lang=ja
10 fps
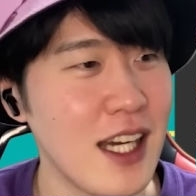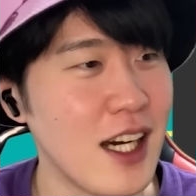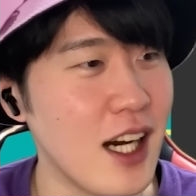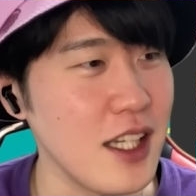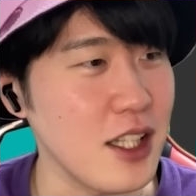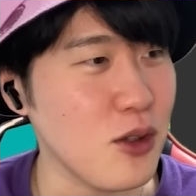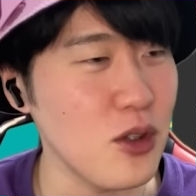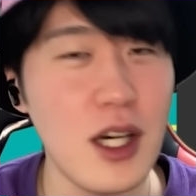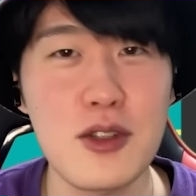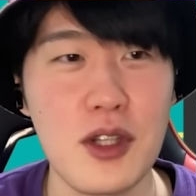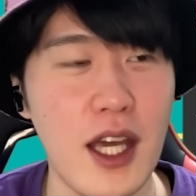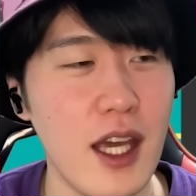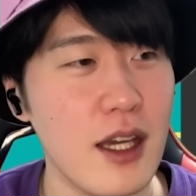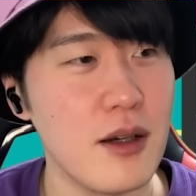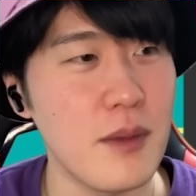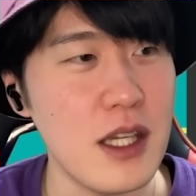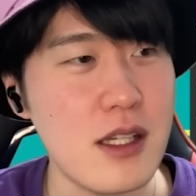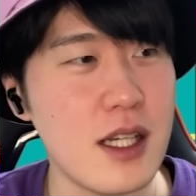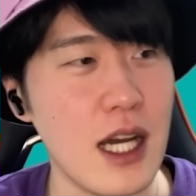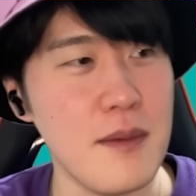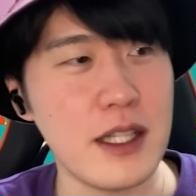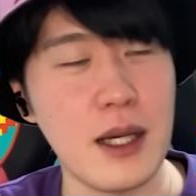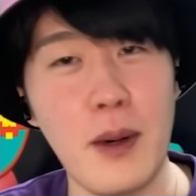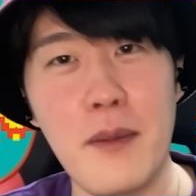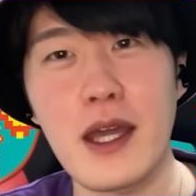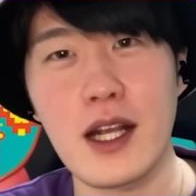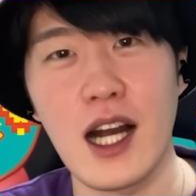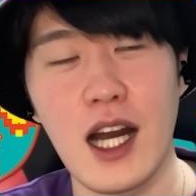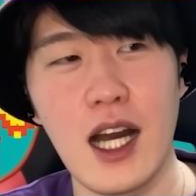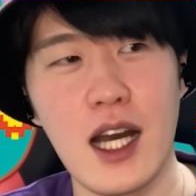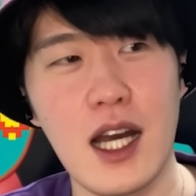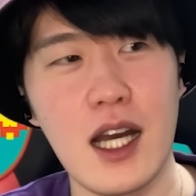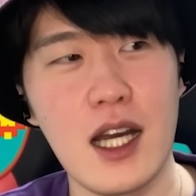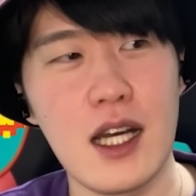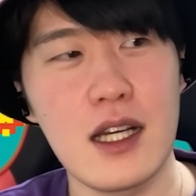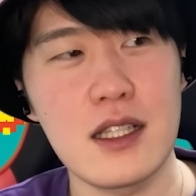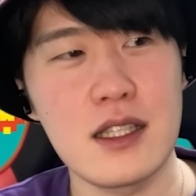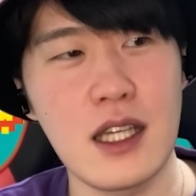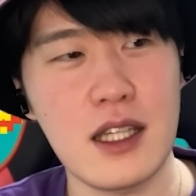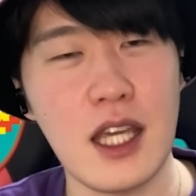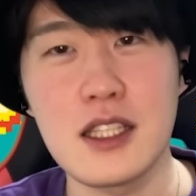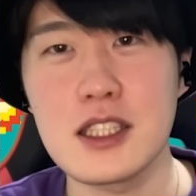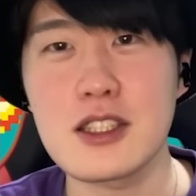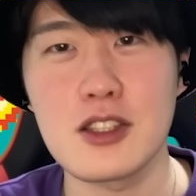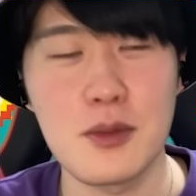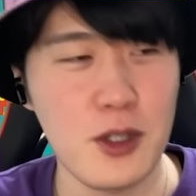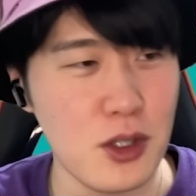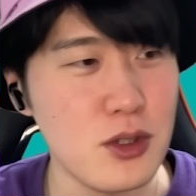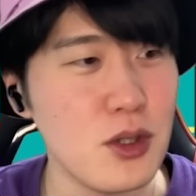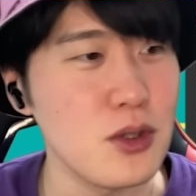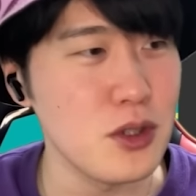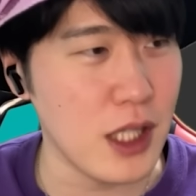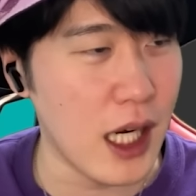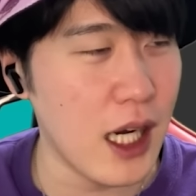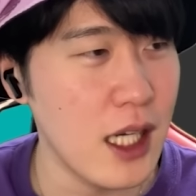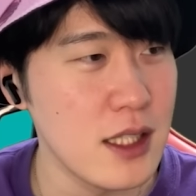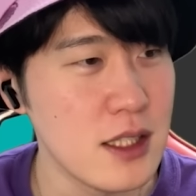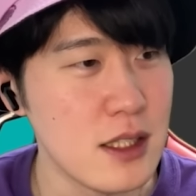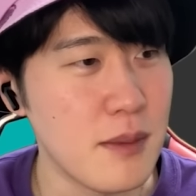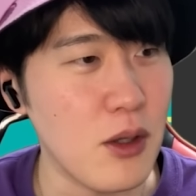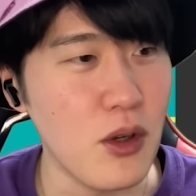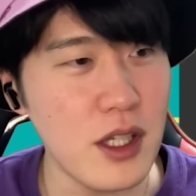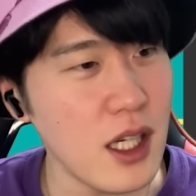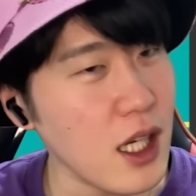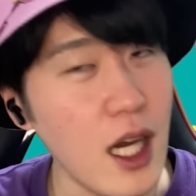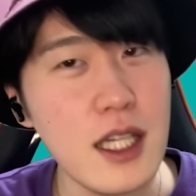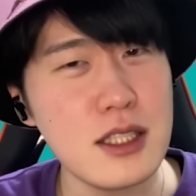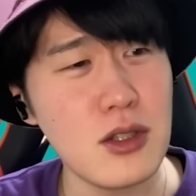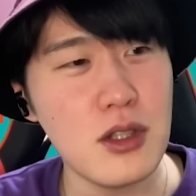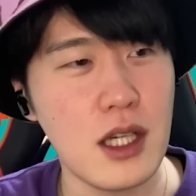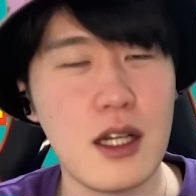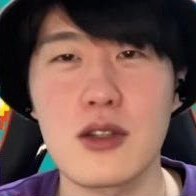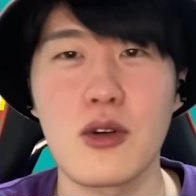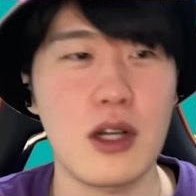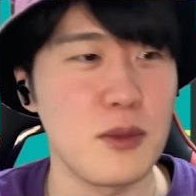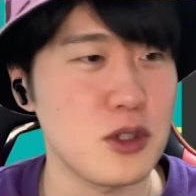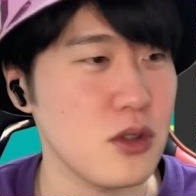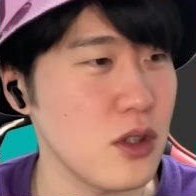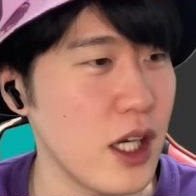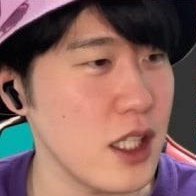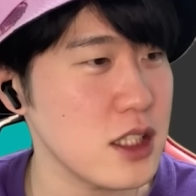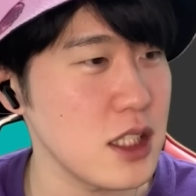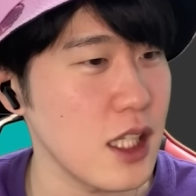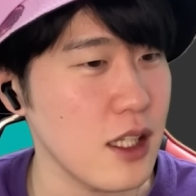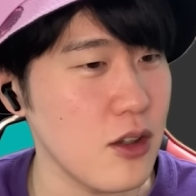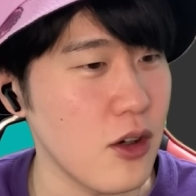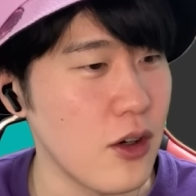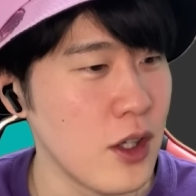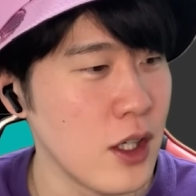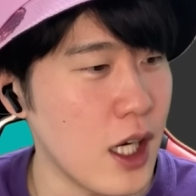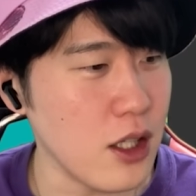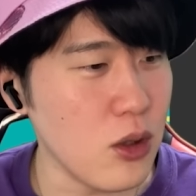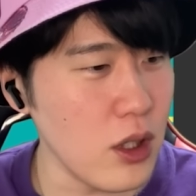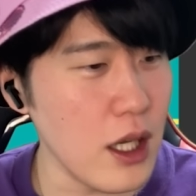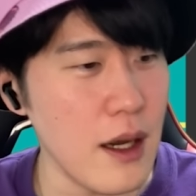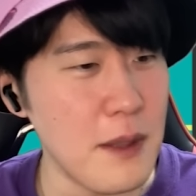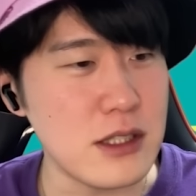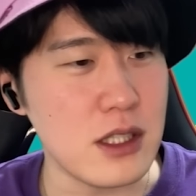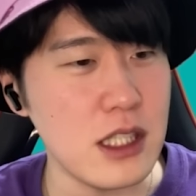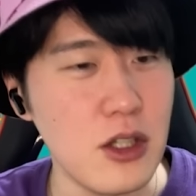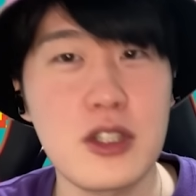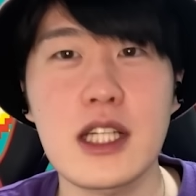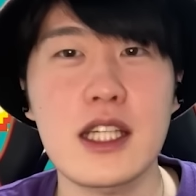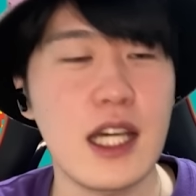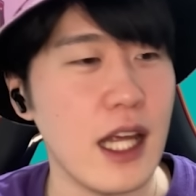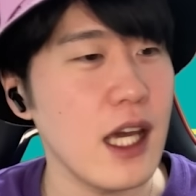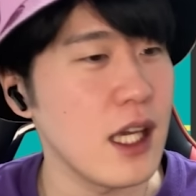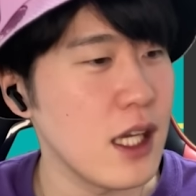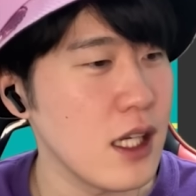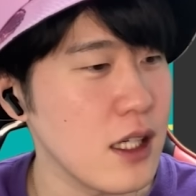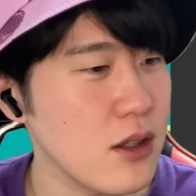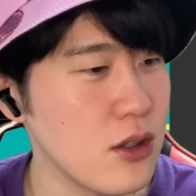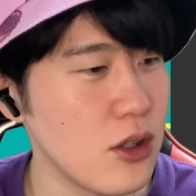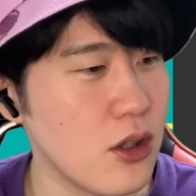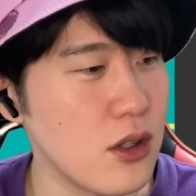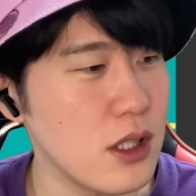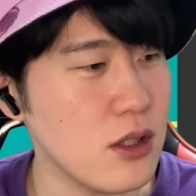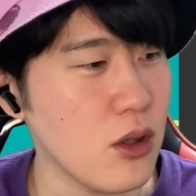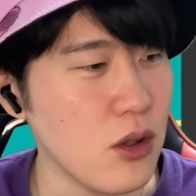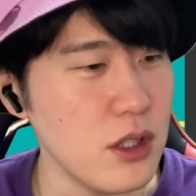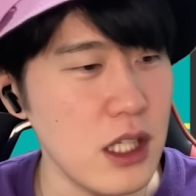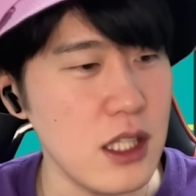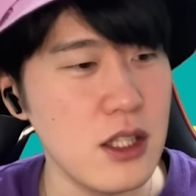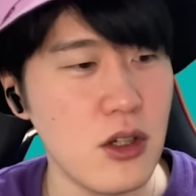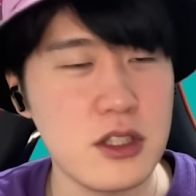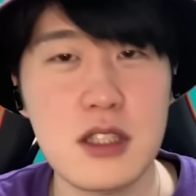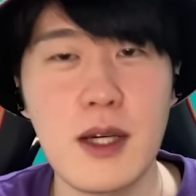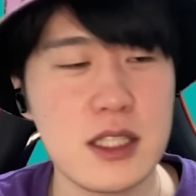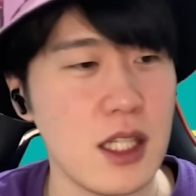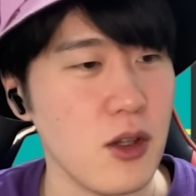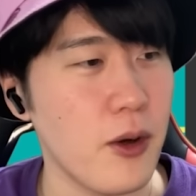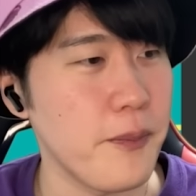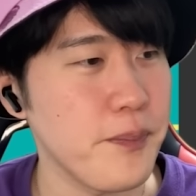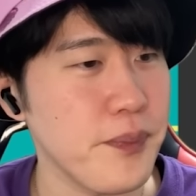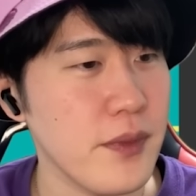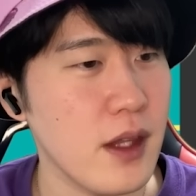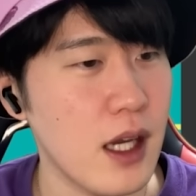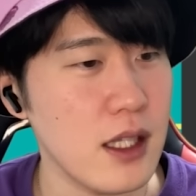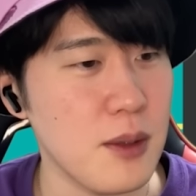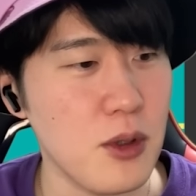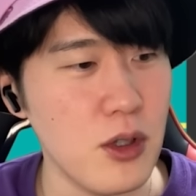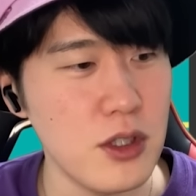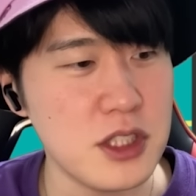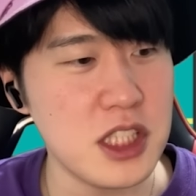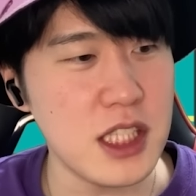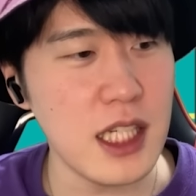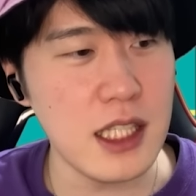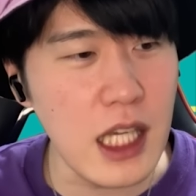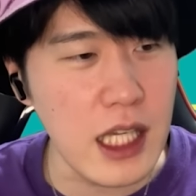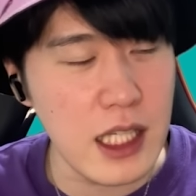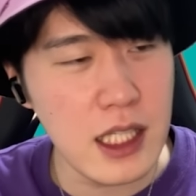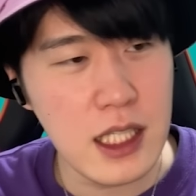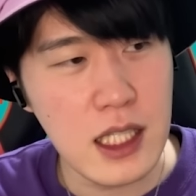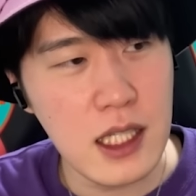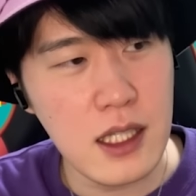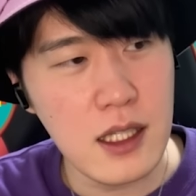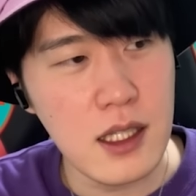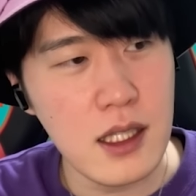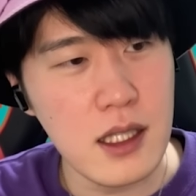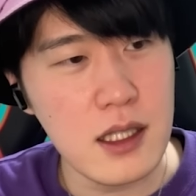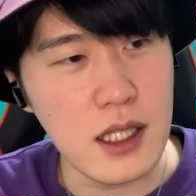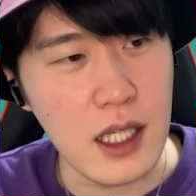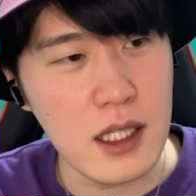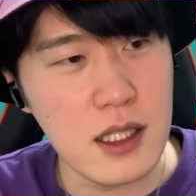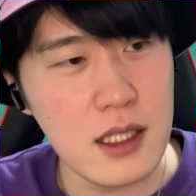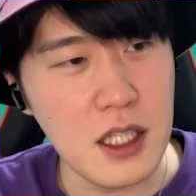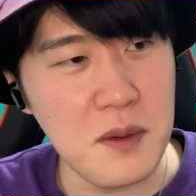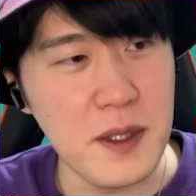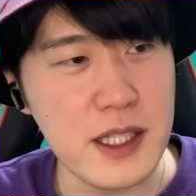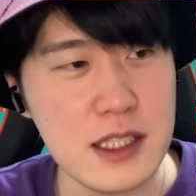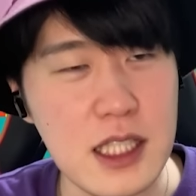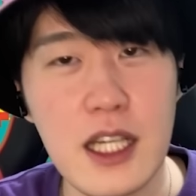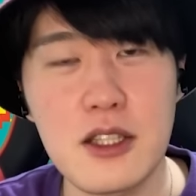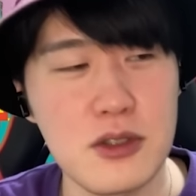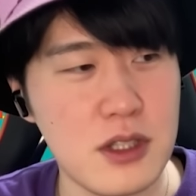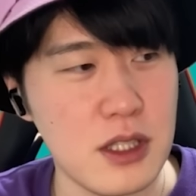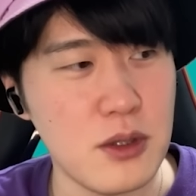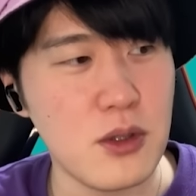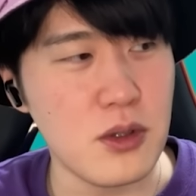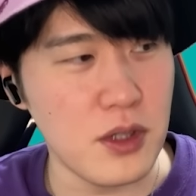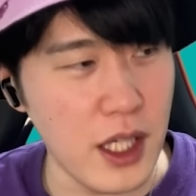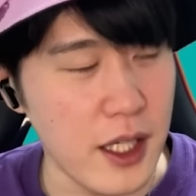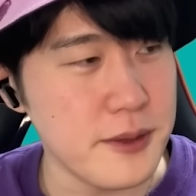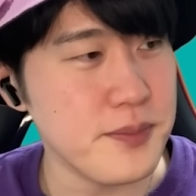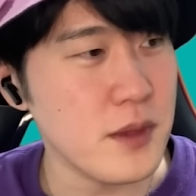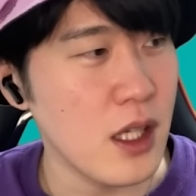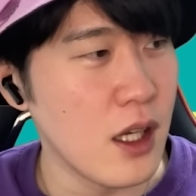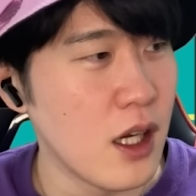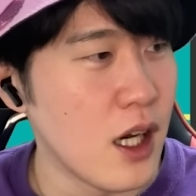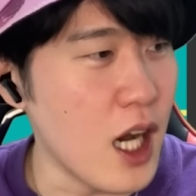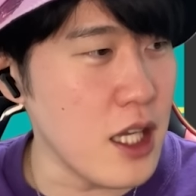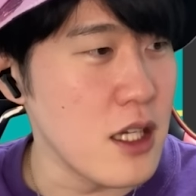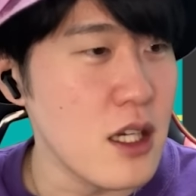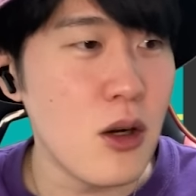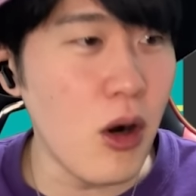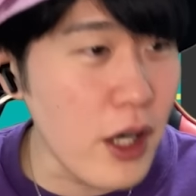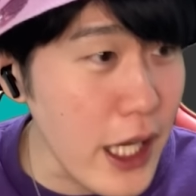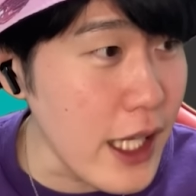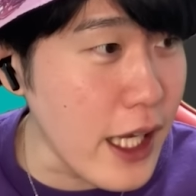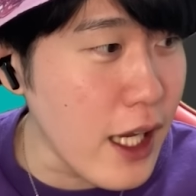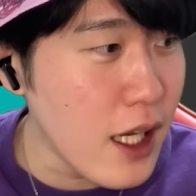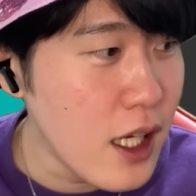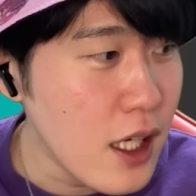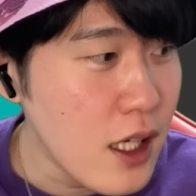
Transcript: はい、で、この後ね、まあ、一回また場面が、げ、現実に戻るというか、まあ、これが回想かどうかもちょっと怪しいねんけど、はい、これはまず移動先やね。この、ここに移動しましたと。はい、多分この地下に、ね、テレビマンたちがいるっていうことで、はい、これやねん。